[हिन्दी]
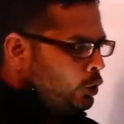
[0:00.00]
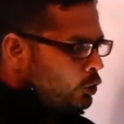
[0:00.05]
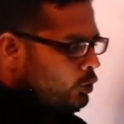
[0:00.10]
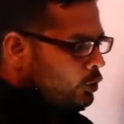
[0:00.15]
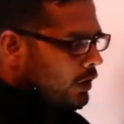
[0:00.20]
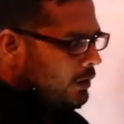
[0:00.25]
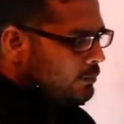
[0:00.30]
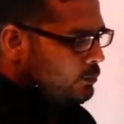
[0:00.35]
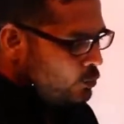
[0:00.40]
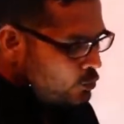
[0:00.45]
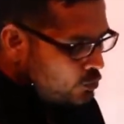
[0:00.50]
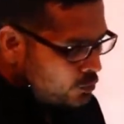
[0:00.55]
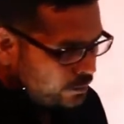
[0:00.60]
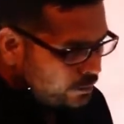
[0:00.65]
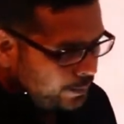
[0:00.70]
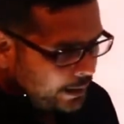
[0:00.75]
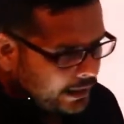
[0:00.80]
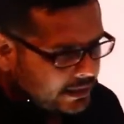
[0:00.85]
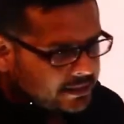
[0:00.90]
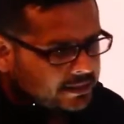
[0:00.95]
तो हम उस
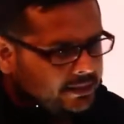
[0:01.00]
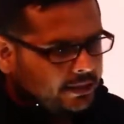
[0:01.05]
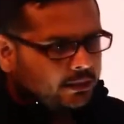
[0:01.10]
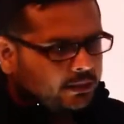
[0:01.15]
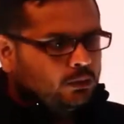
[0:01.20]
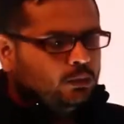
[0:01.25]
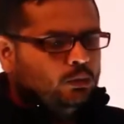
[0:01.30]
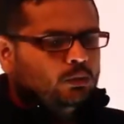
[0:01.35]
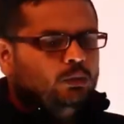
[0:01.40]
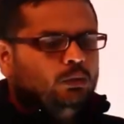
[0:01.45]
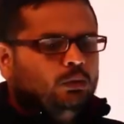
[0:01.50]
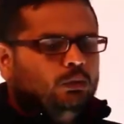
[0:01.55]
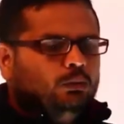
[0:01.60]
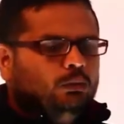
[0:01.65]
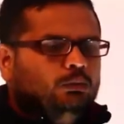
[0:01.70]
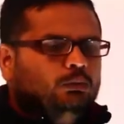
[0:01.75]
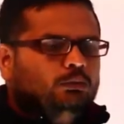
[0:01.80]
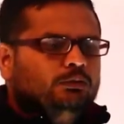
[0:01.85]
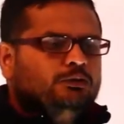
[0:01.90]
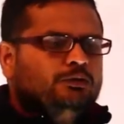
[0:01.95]
पैसे को
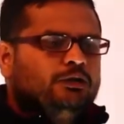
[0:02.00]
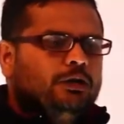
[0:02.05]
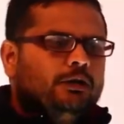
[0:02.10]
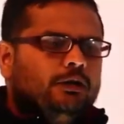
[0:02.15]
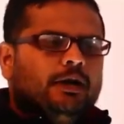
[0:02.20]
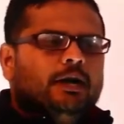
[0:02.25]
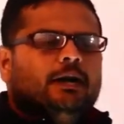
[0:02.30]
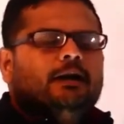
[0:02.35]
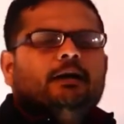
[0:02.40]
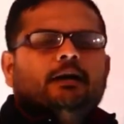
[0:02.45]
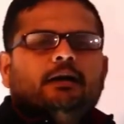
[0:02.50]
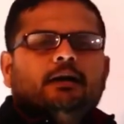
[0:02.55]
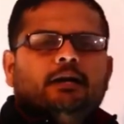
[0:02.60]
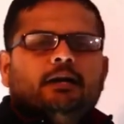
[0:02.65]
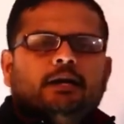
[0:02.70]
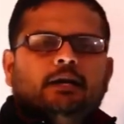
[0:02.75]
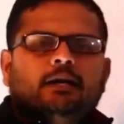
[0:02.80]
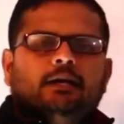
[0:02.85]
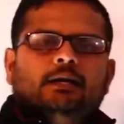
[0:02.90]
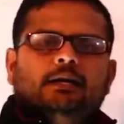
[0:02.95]
जनरेट करने
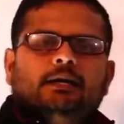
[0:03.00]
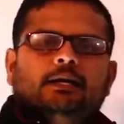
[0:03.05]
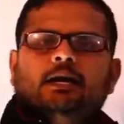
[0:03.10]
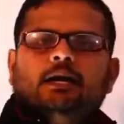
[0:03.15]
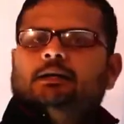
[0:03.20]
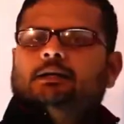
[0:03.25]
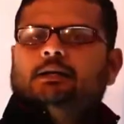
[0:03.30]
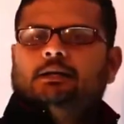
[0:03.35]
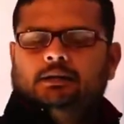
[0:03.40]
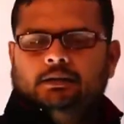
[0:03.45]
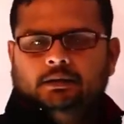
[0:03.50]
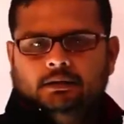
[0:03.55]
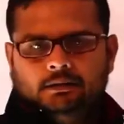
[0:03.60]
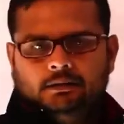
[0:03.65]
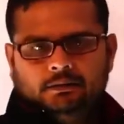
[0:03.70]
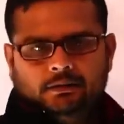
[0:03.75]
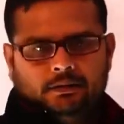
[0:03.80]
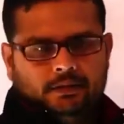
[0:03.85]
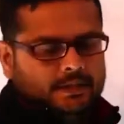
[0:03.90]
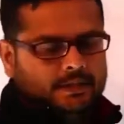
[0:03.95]
के लिए क्या करते हैं
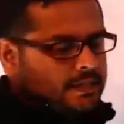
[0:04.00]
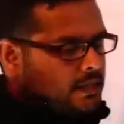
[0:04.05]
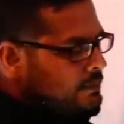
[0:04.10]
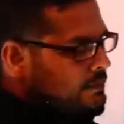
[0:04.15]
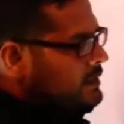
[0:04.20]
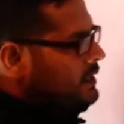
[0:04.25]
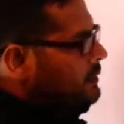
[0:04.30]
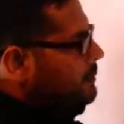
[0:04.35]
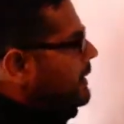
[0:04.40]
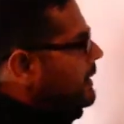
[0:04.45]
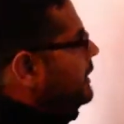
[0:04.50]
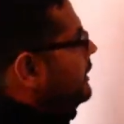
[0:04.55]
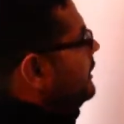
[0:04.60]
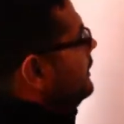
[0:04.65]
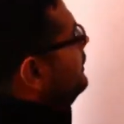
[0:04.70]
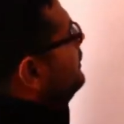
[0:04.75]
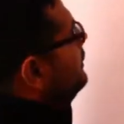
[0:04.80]
सबसे पहले